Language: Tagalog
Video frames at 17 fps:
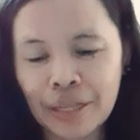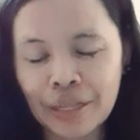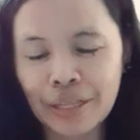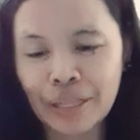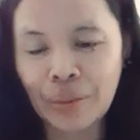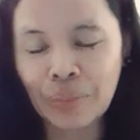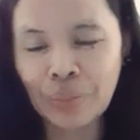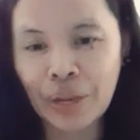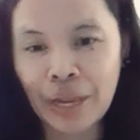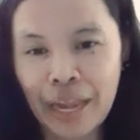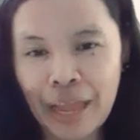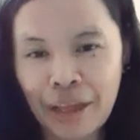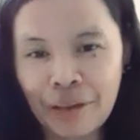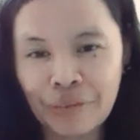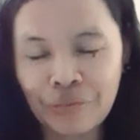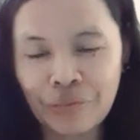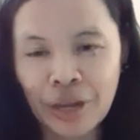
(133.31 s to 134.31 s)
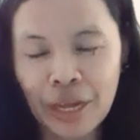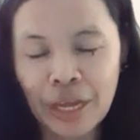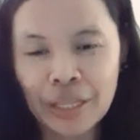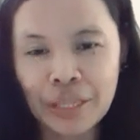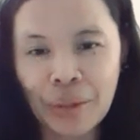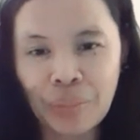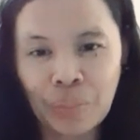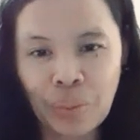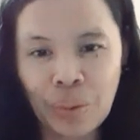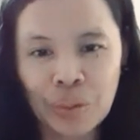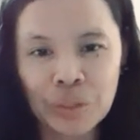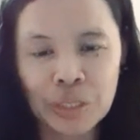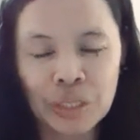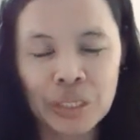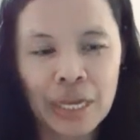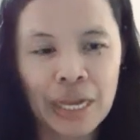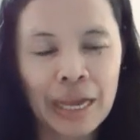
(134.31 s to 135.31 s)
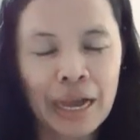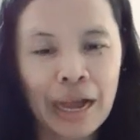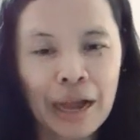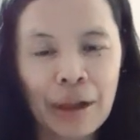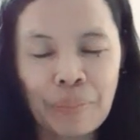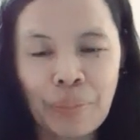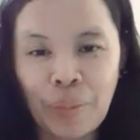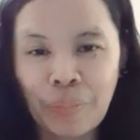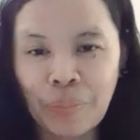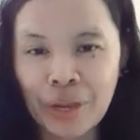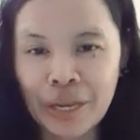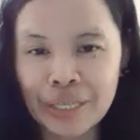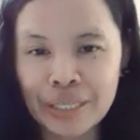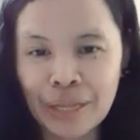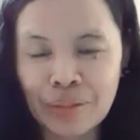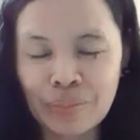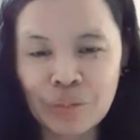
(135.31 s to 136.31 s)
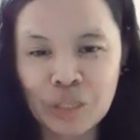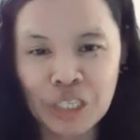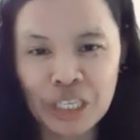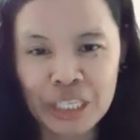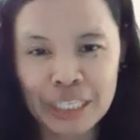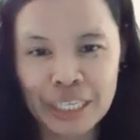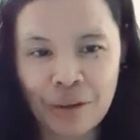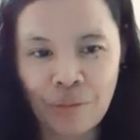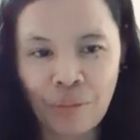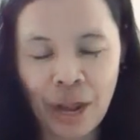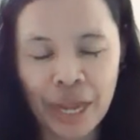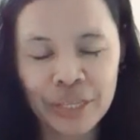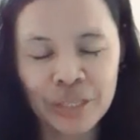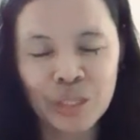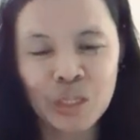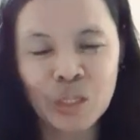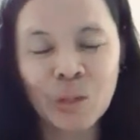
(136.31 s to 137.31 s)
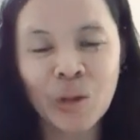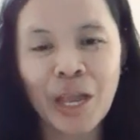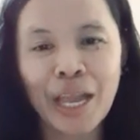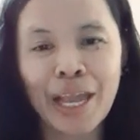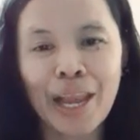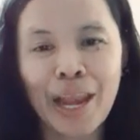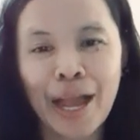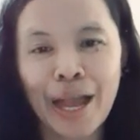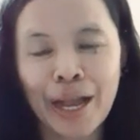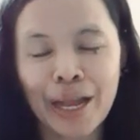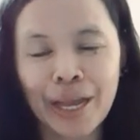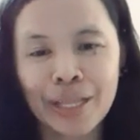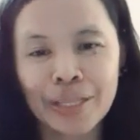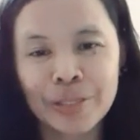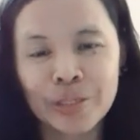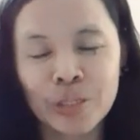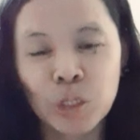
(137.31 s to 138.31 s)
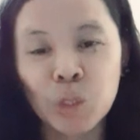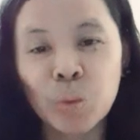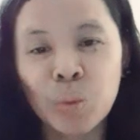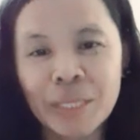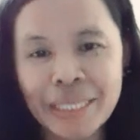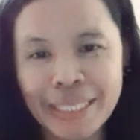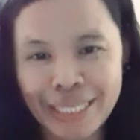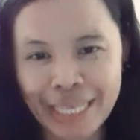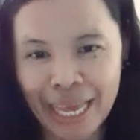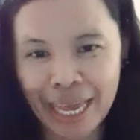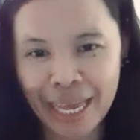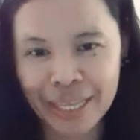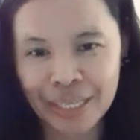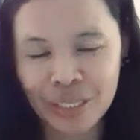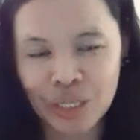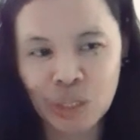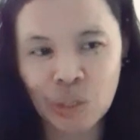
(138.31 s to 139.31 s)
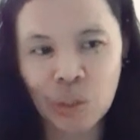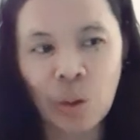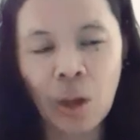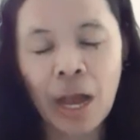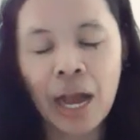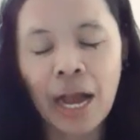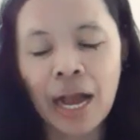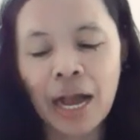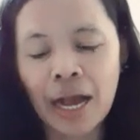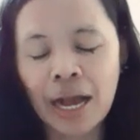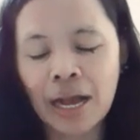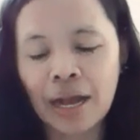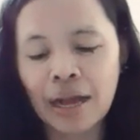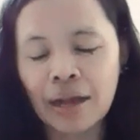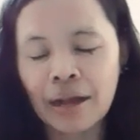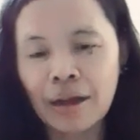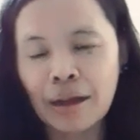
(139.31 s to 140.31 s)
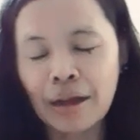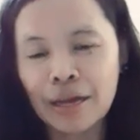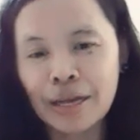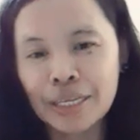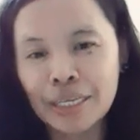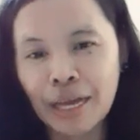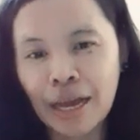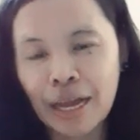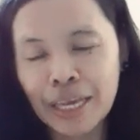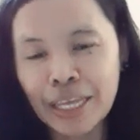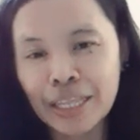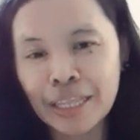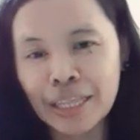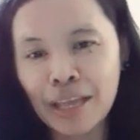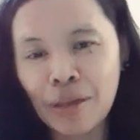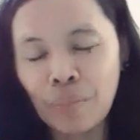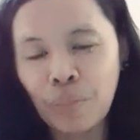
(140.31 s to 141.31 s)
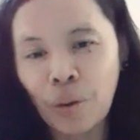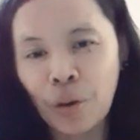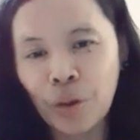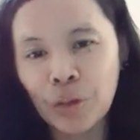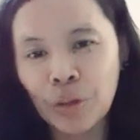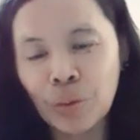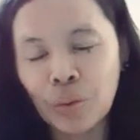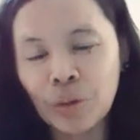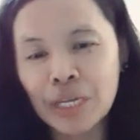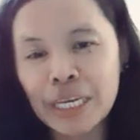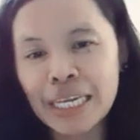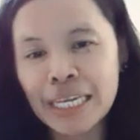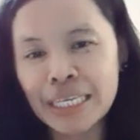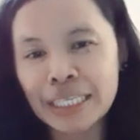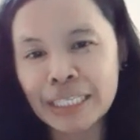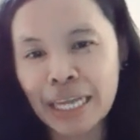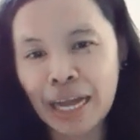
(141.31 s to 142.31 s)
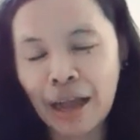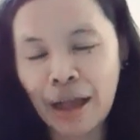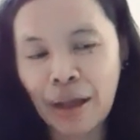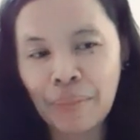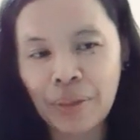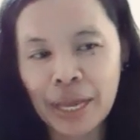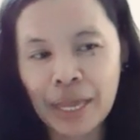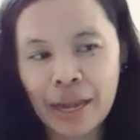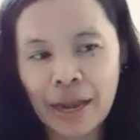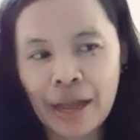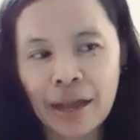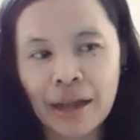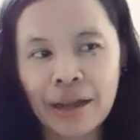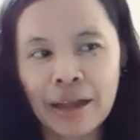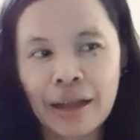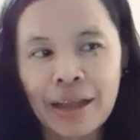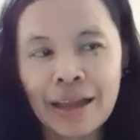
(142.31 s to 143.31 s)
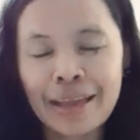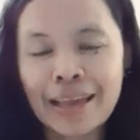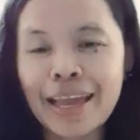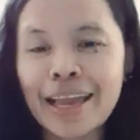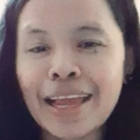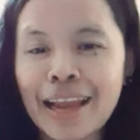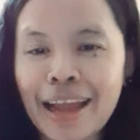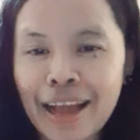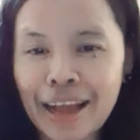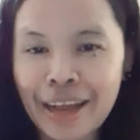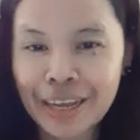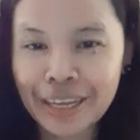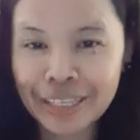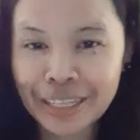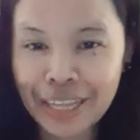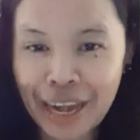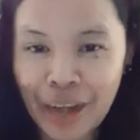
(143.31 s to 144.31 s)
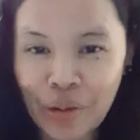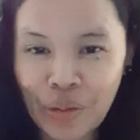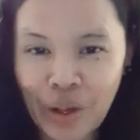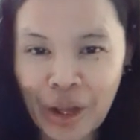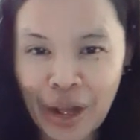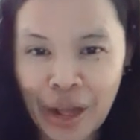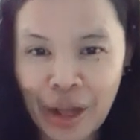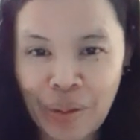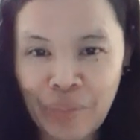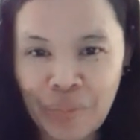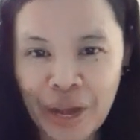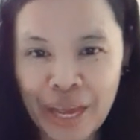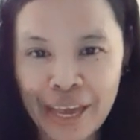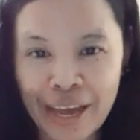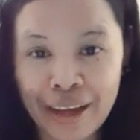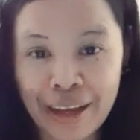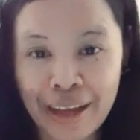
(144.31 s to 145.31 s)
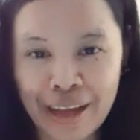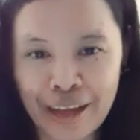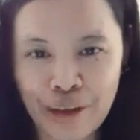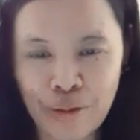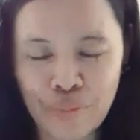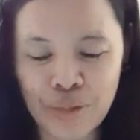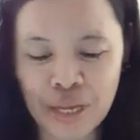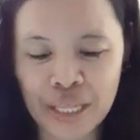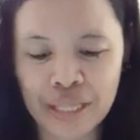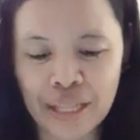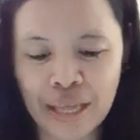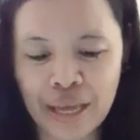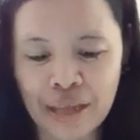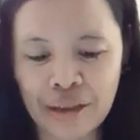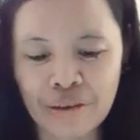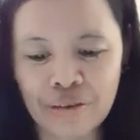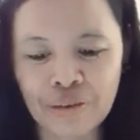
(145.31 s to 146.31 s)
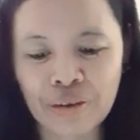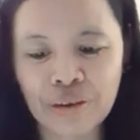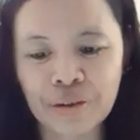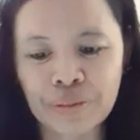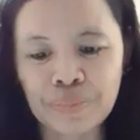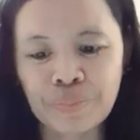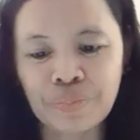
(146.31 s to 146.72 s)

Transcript: tap, left tapos uh, papalitan mo siya sa right. So kailangan switch hands. So uh, hindi po yung iisang kamay lang. Kailangan dalawang kamay ang gagamitin, no?